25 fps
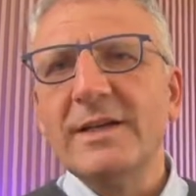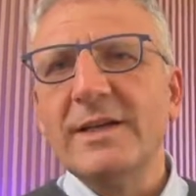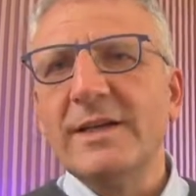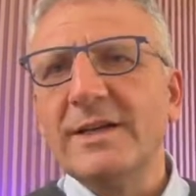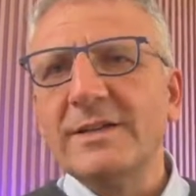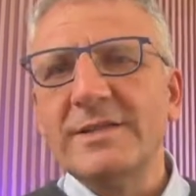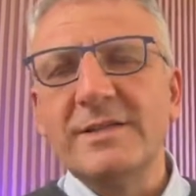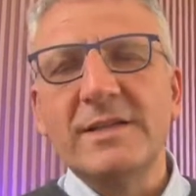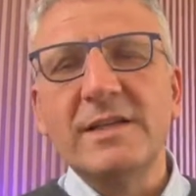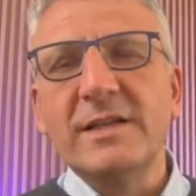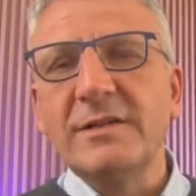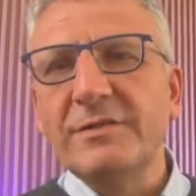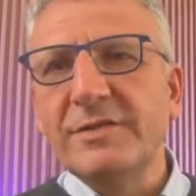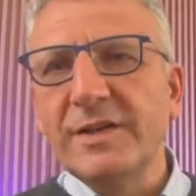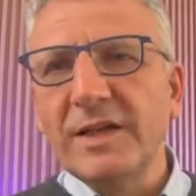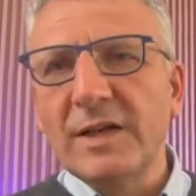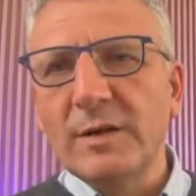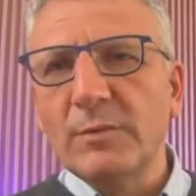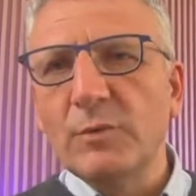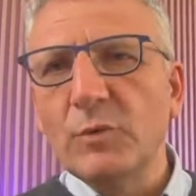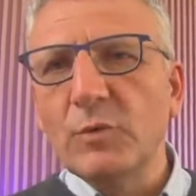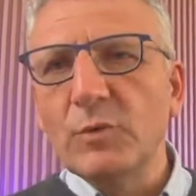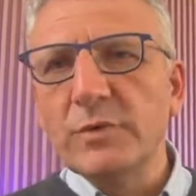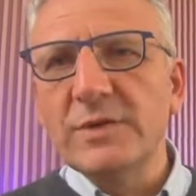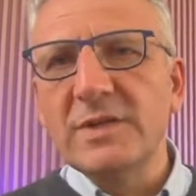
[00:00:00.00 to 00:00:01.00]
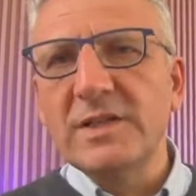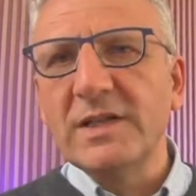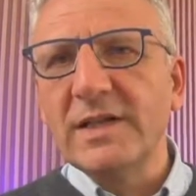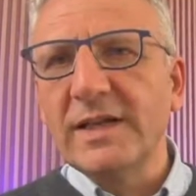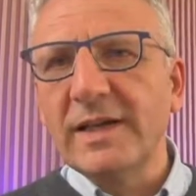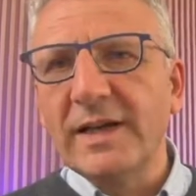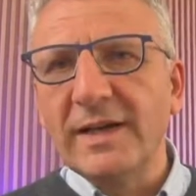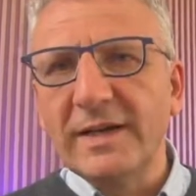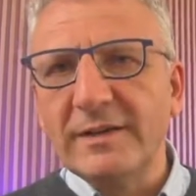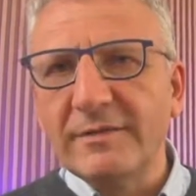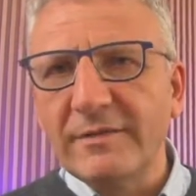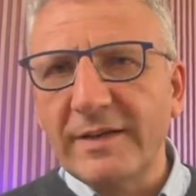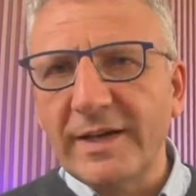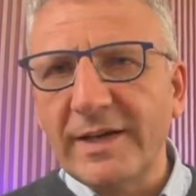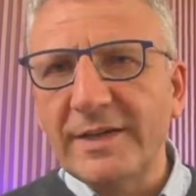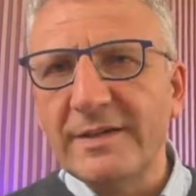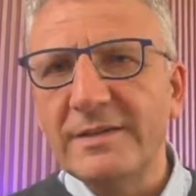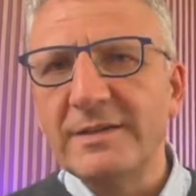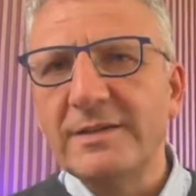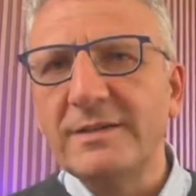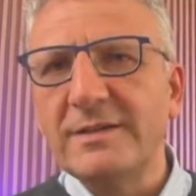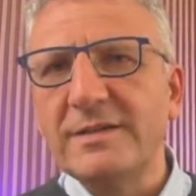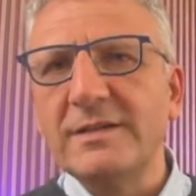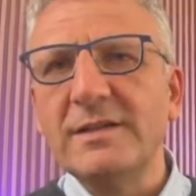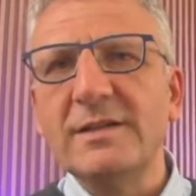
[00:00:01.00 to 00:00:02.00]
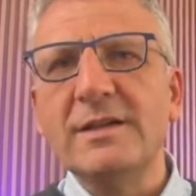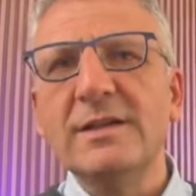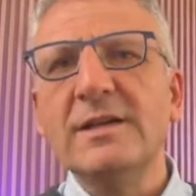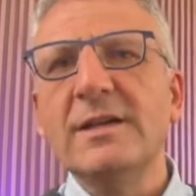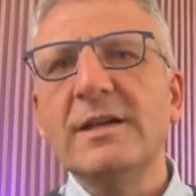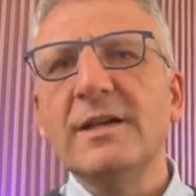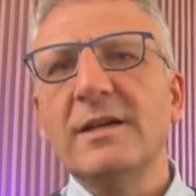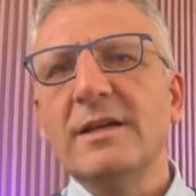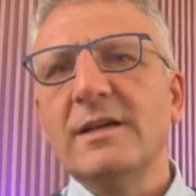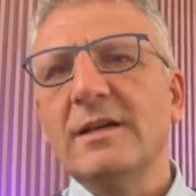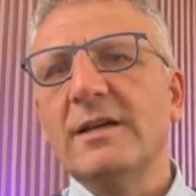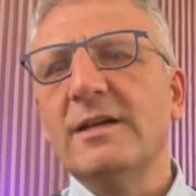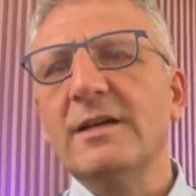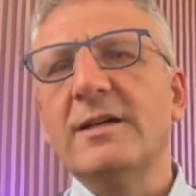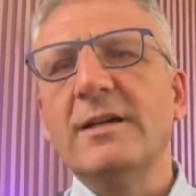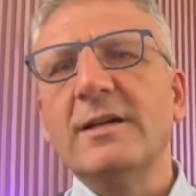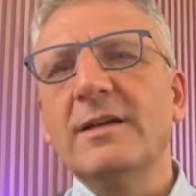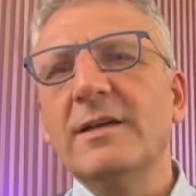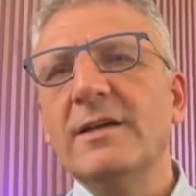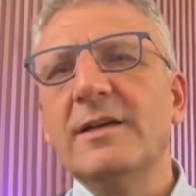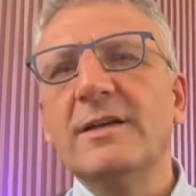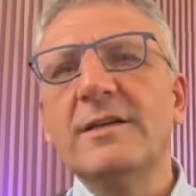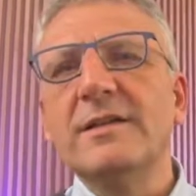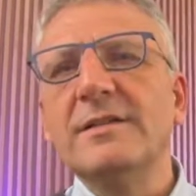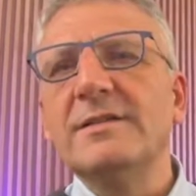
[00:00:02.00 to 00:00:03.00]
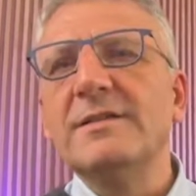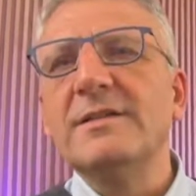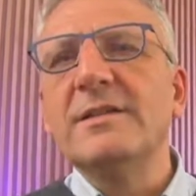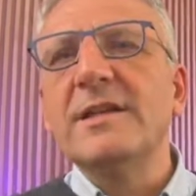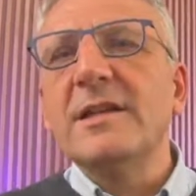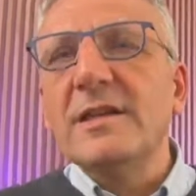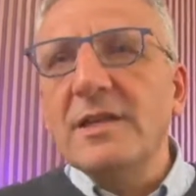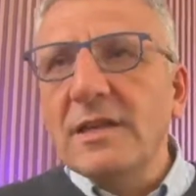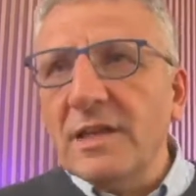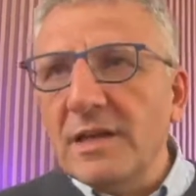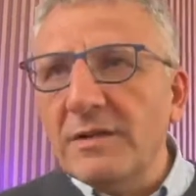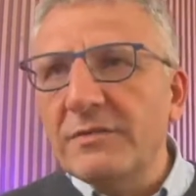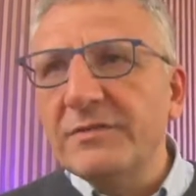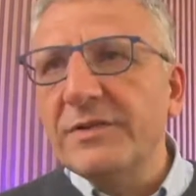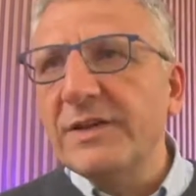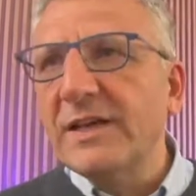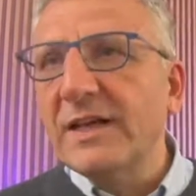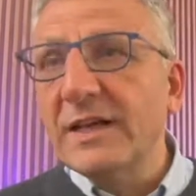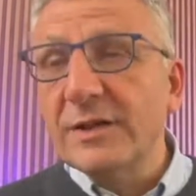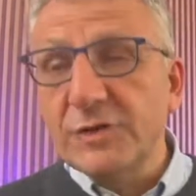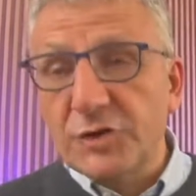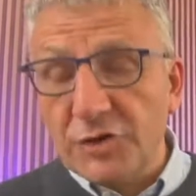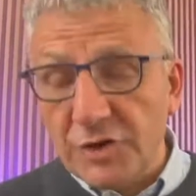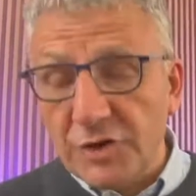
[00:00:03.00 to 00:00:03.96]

eh, significa musica, eventi, eh, significa